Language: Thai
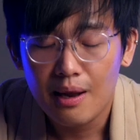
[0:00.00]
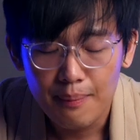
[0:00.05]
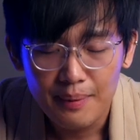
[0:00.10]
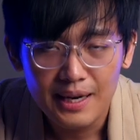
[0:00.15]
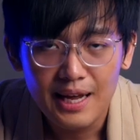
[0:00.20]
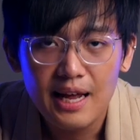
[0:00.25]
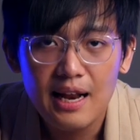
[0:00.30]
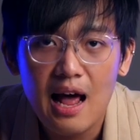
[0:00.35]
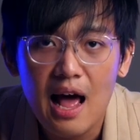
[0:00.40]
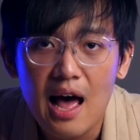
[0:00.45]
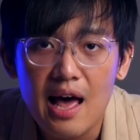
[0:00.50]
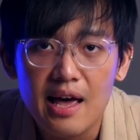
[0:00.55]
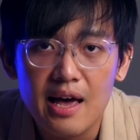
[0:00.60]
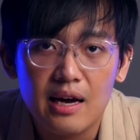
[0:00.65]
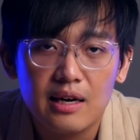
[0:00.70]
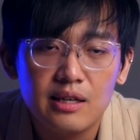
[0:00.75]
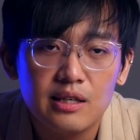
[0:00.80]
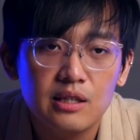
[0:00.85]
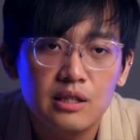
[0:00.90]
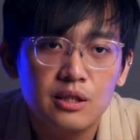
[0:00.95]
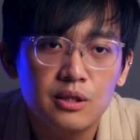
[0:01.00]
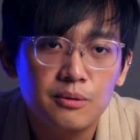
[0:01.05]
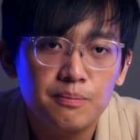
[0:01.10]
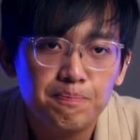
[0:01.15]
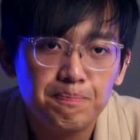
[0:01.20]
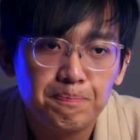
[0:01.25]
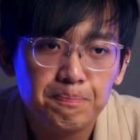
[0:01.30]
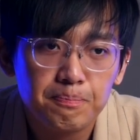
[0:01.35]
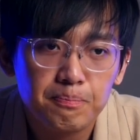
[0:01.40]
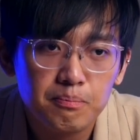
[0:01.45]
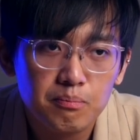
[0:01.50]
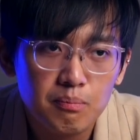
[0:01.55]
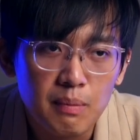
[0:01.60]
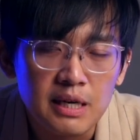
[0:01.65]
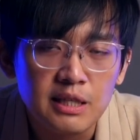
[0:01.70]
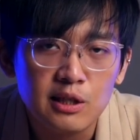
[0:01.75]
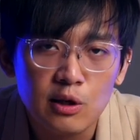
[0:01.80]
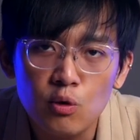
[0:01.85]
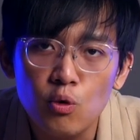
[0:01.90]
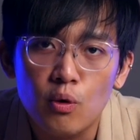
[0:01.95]
ในประเทศไทยอ่ะคือ
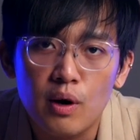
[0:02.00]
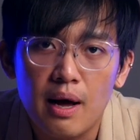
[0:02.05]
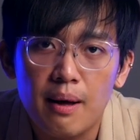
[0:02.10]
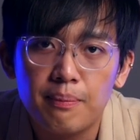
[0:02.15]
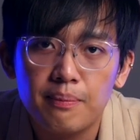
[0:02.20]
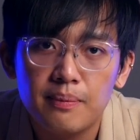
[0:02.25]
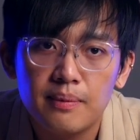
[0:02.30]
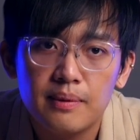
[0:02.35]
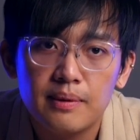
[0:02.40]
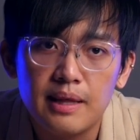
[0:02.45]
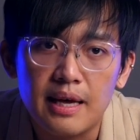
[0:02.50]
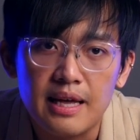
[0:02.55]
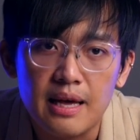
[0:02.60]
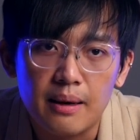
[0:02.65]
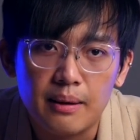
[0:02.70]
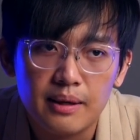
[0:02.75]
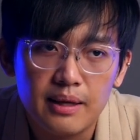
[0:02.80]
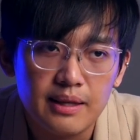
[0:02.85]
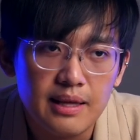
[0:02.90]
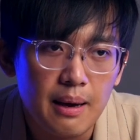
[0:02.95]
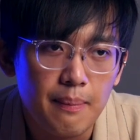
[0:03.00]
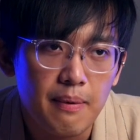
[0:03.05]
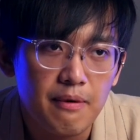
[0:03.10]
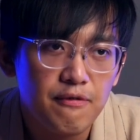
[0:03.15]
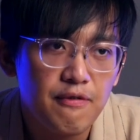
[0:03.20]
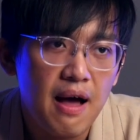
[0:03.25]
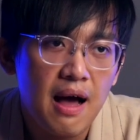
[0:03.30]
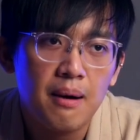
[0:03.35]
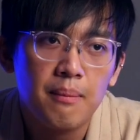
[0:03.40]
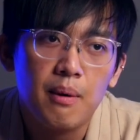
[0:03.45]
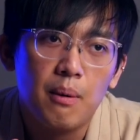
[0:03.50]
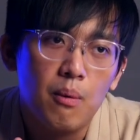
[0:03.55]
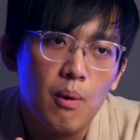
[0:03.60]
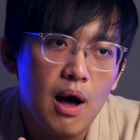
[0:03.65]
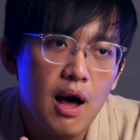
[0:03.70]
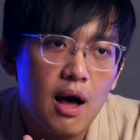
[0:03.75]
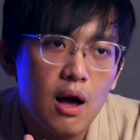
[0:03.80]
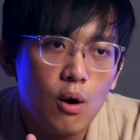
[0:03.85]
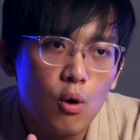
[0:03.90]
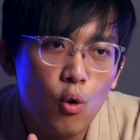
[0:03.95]
มันสนุกครับแต่อย่าไปฟังแบบ
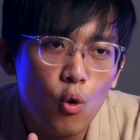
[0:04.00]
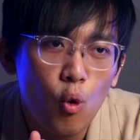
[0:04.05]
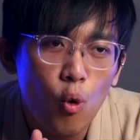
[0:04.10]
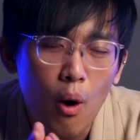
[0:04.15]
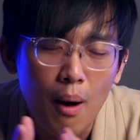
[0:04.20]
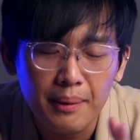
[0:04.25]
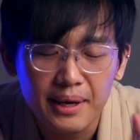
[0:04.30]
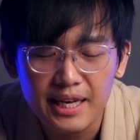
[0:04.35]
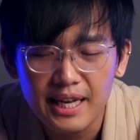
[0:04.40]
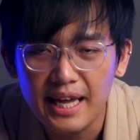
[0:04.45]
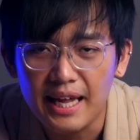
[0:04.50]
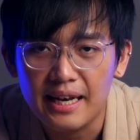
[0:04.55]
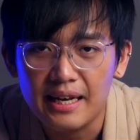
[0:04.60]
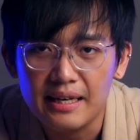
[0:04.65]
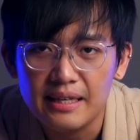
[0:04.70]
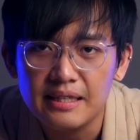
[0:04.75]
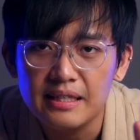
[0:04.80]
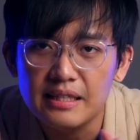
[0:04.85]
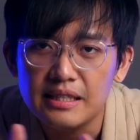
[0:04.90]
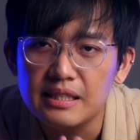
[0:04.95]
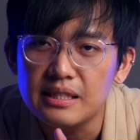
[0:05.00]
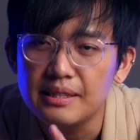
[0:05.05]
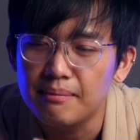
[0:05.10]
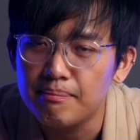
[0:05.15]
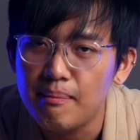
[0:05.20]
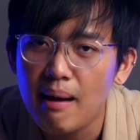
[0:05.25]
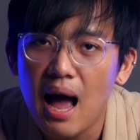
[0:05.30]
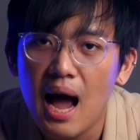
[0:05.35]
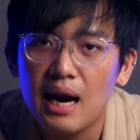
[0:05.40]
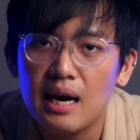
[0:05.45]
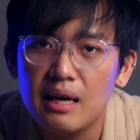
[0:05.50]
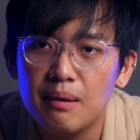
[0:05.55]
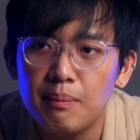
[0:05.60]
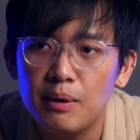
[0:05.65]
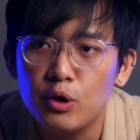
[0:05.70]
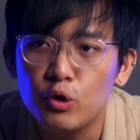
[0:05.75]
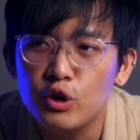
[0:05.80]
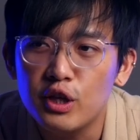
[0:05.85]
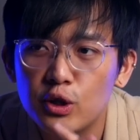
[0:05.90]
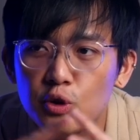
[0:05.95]
ว่าความคิดเห็นอื่นๆมากเลย
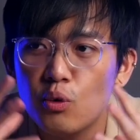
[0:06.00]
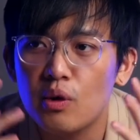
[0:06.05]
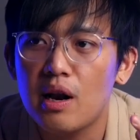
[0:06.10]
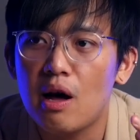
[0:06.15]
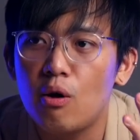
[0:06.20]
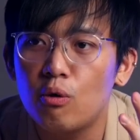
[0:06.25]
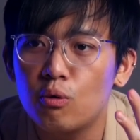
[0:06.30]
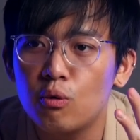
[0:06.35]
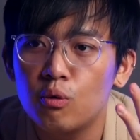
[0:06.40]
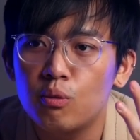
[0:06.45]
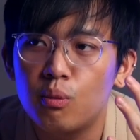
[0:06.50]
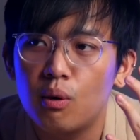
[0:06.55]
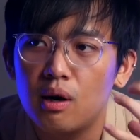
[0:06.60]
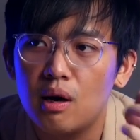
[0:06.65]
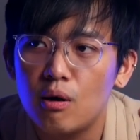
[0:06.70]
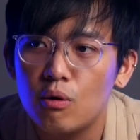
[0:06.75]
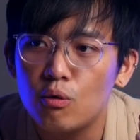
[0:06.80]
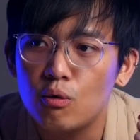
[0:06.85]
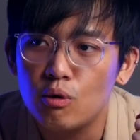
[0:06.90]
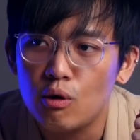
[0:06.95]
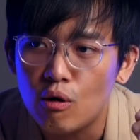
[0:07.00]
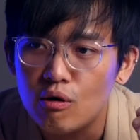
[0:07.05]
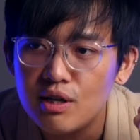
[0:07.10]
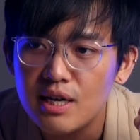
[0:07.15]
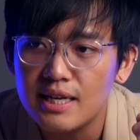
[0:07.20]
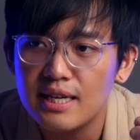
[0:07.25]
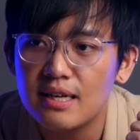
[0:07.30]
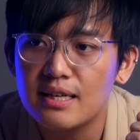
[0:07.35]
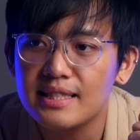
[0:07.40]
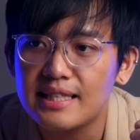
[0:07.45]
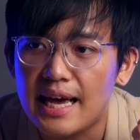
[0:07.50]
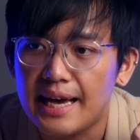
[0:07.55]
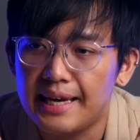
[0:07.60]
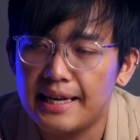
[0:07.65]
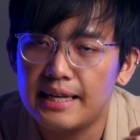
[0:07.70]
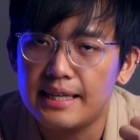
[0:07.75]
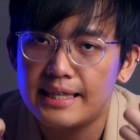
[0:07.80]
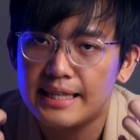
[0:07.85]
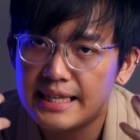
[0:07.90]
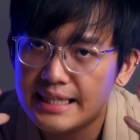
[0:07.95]
มันอยู่ที่ตัวเราเพราะเราเลือกที่จะใส่
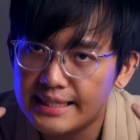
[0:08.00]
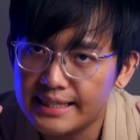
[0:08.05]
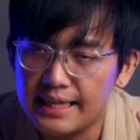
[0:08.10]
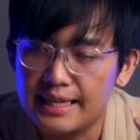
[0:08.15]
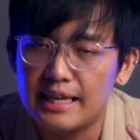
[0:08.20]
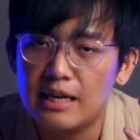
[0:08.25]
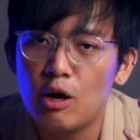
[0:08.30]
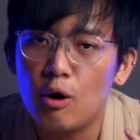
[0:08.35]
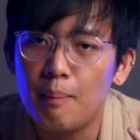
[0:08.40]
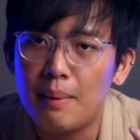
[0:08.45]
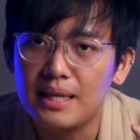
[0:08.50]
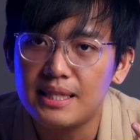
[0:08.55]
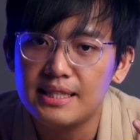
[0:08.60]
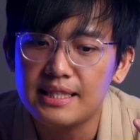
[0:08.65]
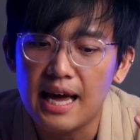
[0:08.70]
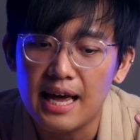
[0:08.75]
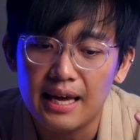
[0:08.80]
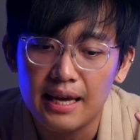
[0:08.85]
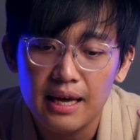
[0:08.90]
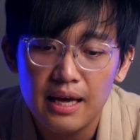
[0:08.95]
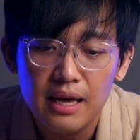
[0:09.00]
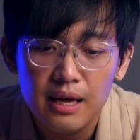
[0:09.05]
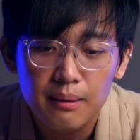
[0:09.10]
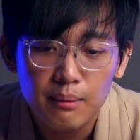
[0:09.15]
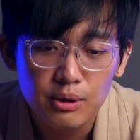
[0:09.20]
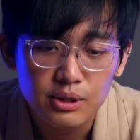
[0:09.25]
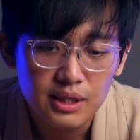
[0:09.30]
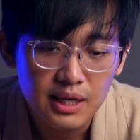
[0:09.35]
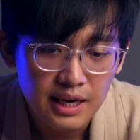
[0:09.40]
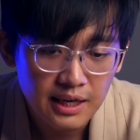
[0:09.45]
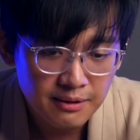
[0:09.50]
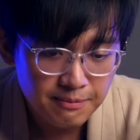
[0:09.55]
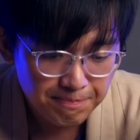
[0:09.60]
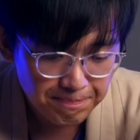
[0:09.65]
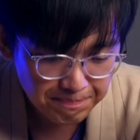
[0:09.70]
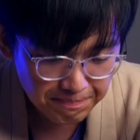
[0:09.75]
ที่สิ่งที่เรามั่นใจเพราะฉะนั้น